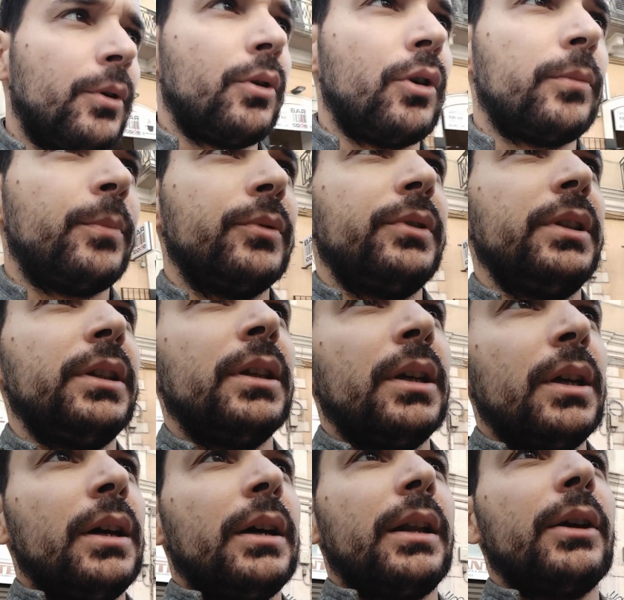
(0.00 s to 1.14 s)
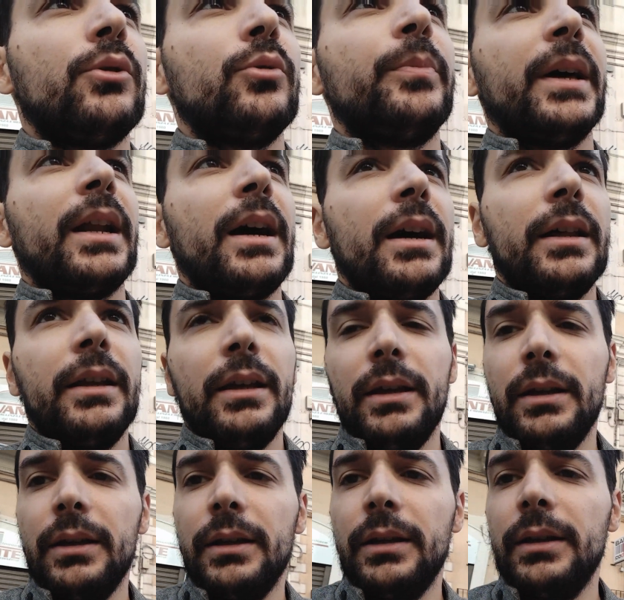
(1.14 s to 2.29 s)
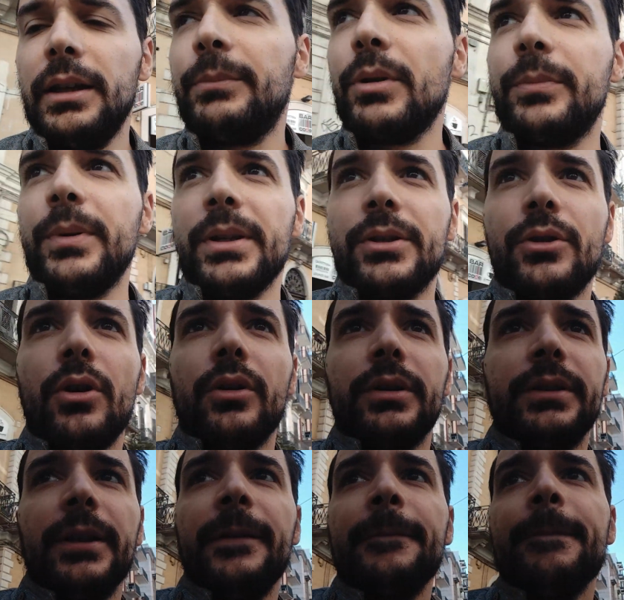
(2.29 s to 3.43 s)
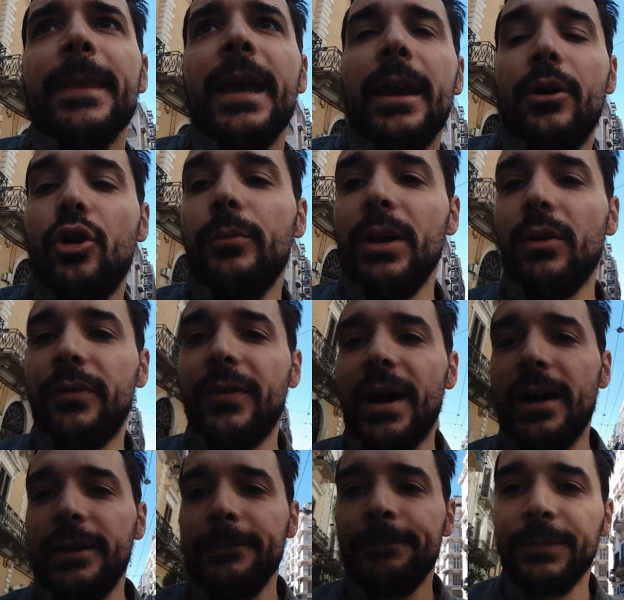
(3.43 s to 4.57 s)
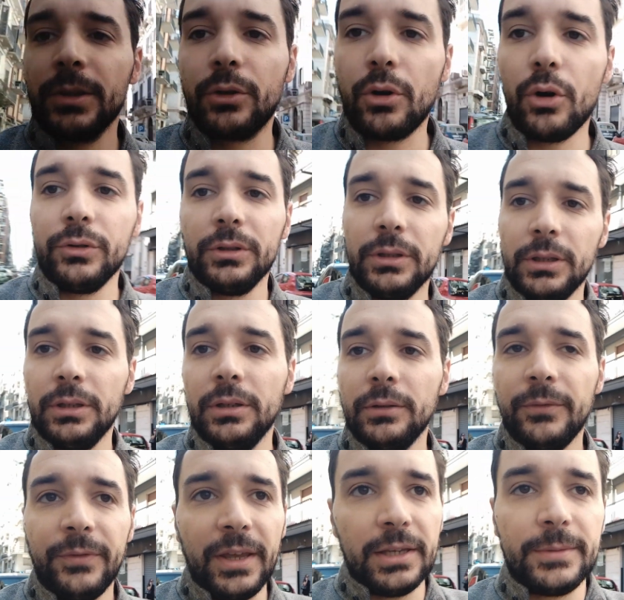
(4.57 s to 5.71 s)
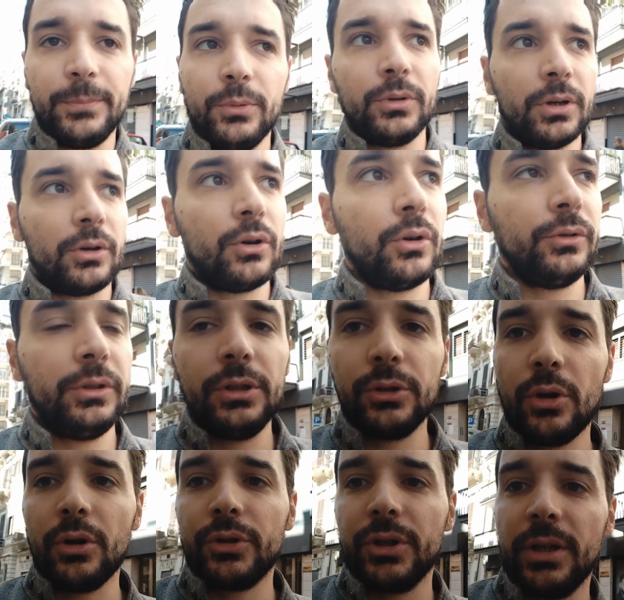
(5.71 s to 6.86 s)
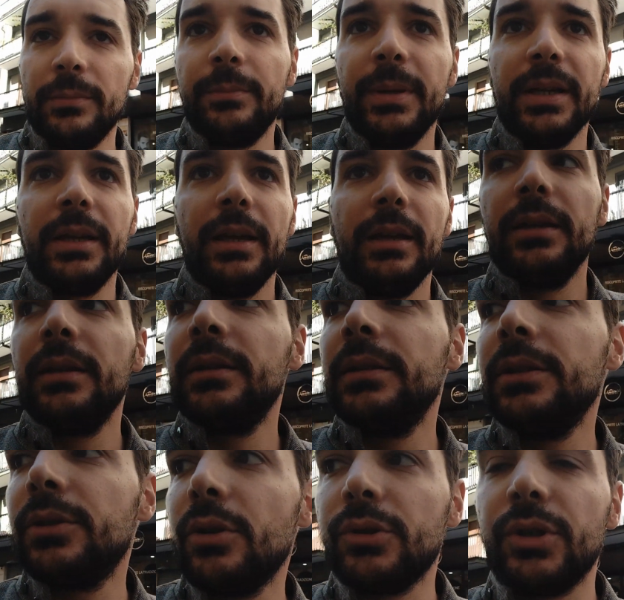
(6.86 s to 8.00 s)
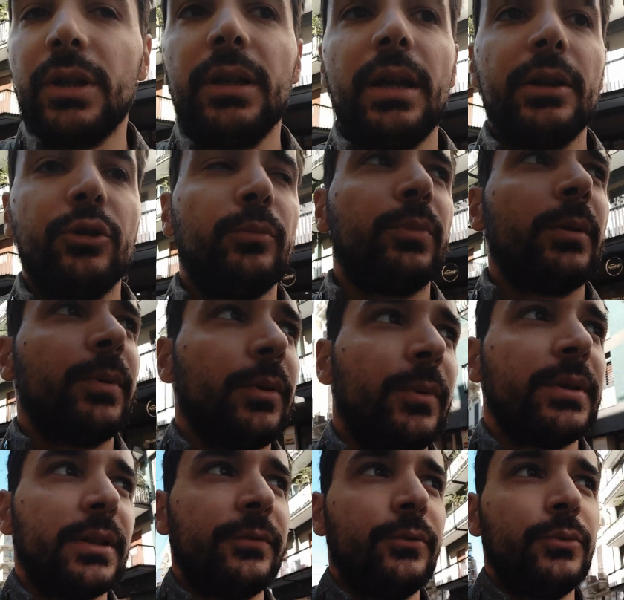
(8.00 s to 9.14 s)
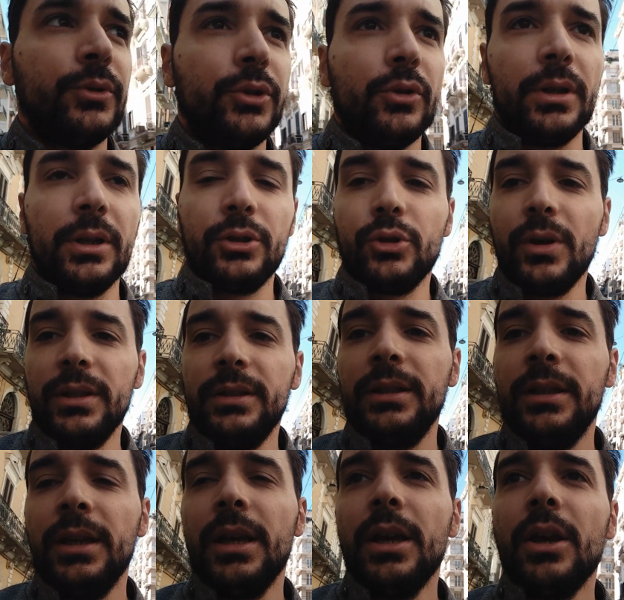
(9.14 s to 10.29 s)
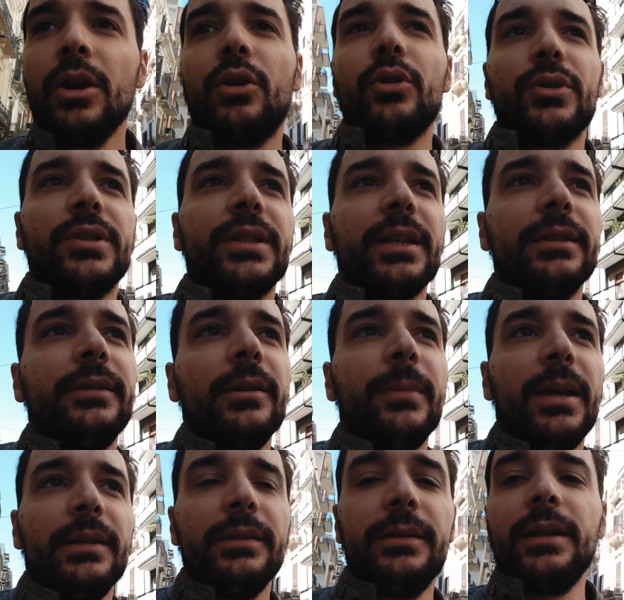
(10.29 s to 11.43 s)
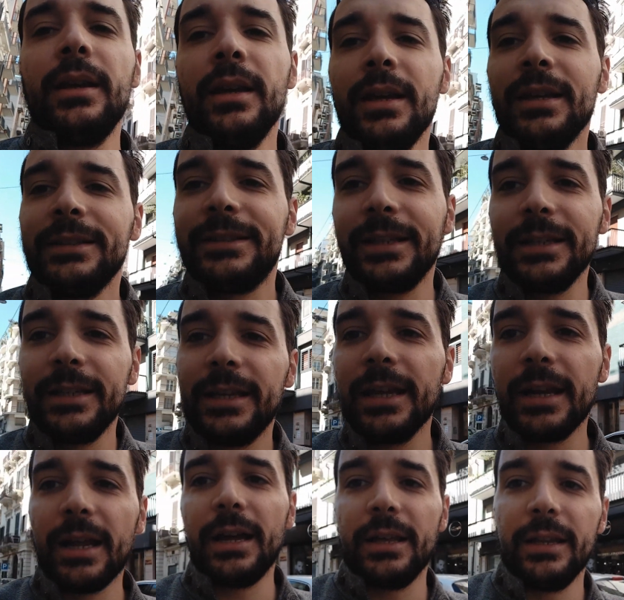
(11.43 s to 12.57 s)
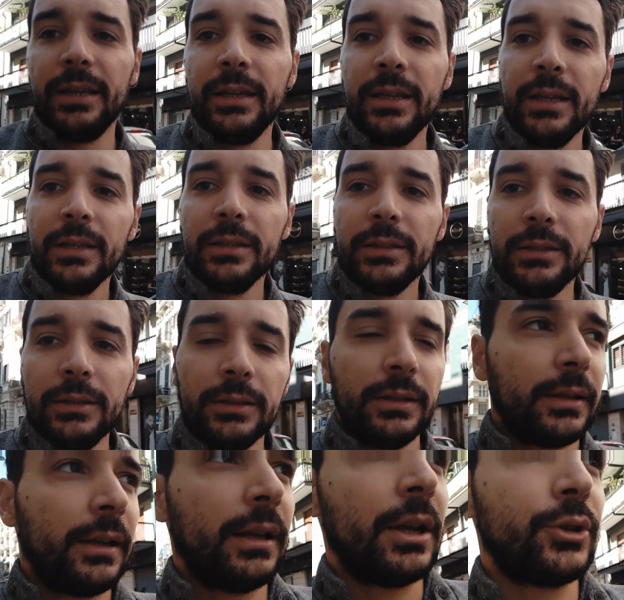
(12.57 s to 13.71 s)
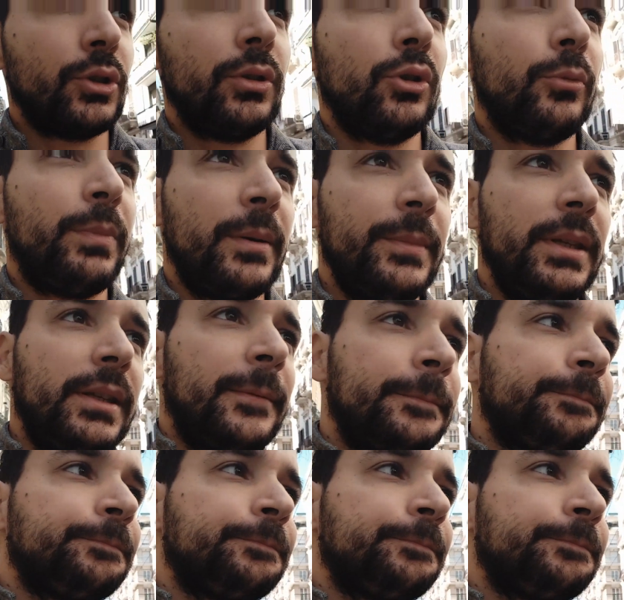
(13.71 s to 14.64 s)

corpo di recuperare eh, le proprie scorte e come lo fai? Con Facebook, con i social, perché i social hanno proprio questa funzione, cioè di costantemente triggerare il rilascio di dopamina.